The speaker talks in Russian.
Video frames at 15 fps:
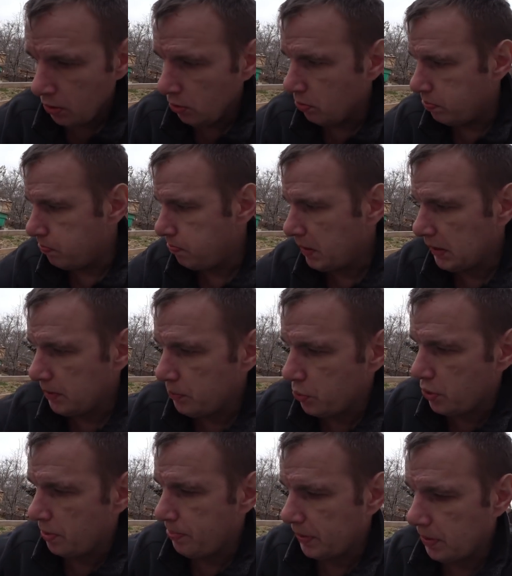ну, потому
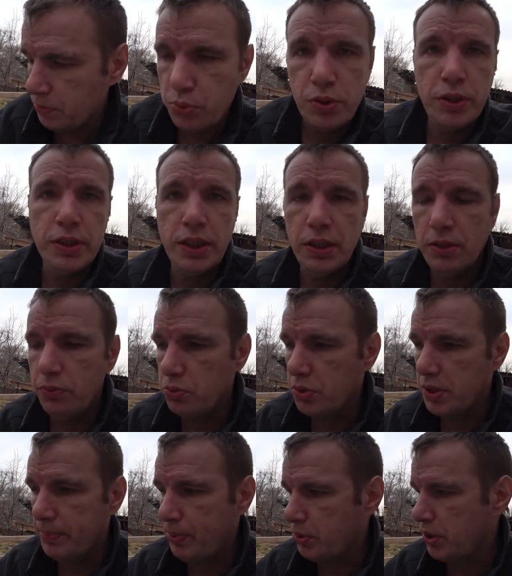что, потому что это
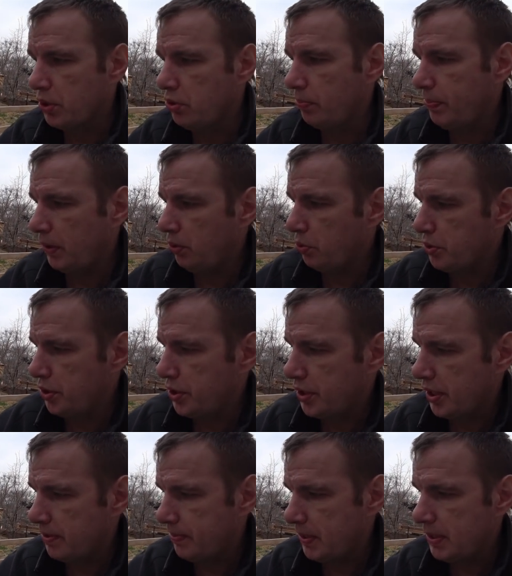ловушка. Просто, чтобы под
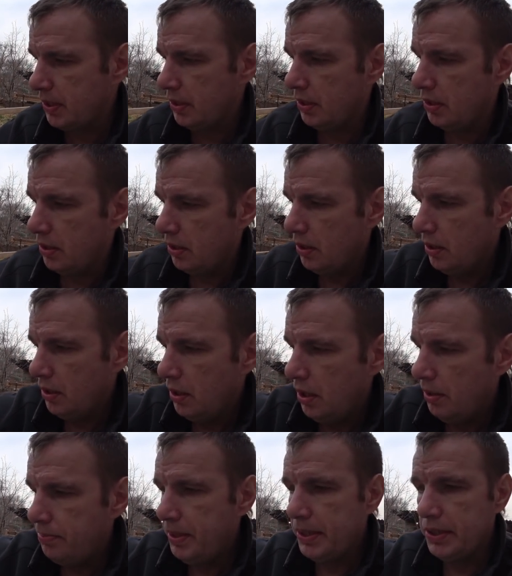дождичка спасала.
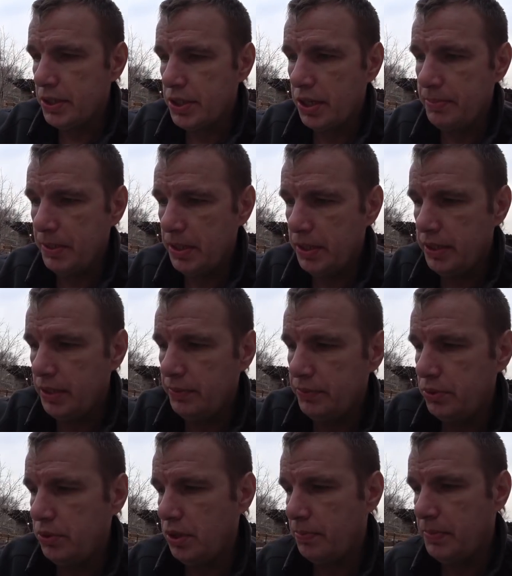Пятнышек мы наделаем,
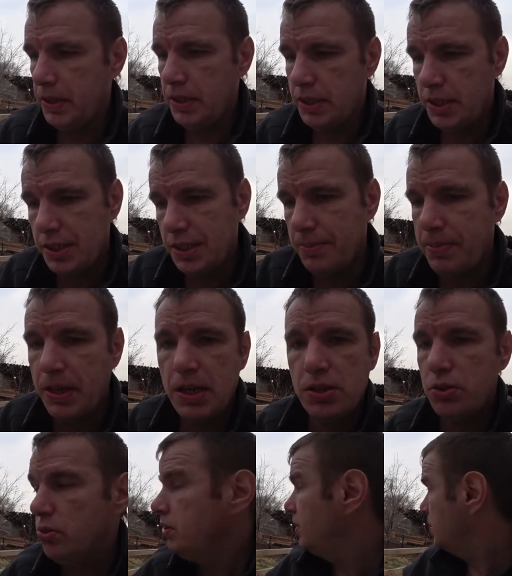все нормально. Сейчас она пока
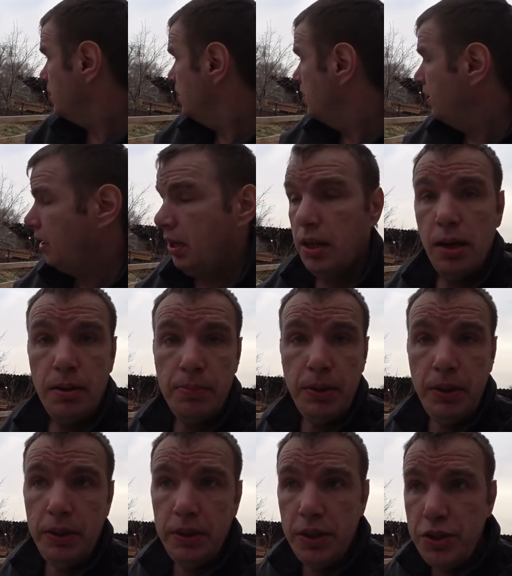сохнет.
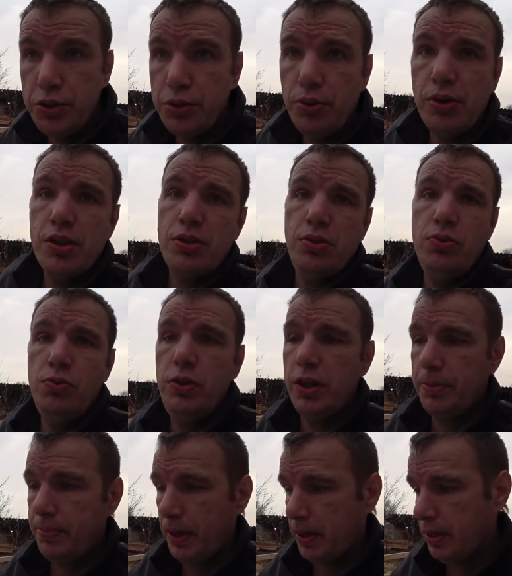Мы еще раз
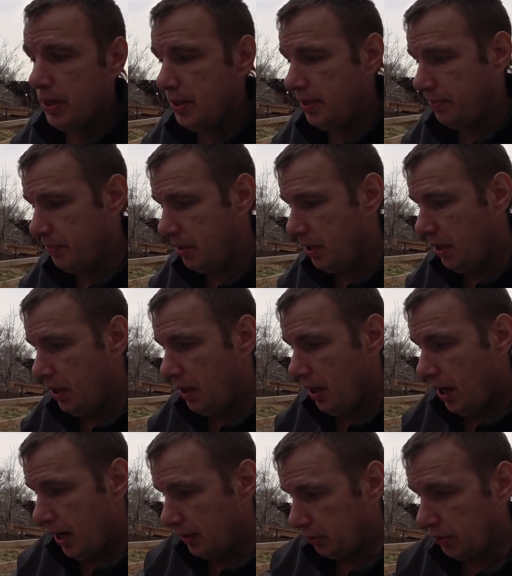улик прокрасим.
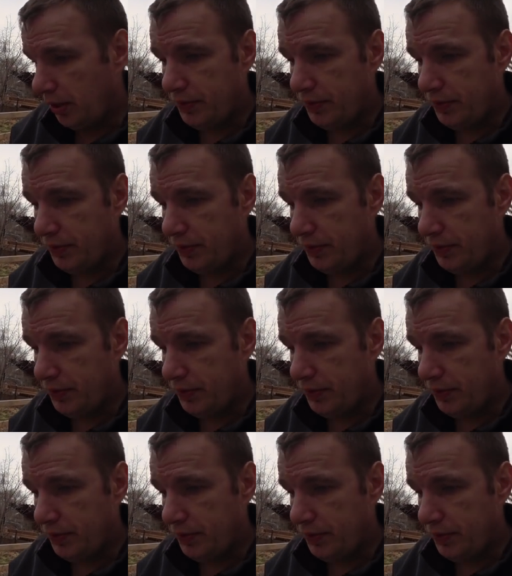А сюда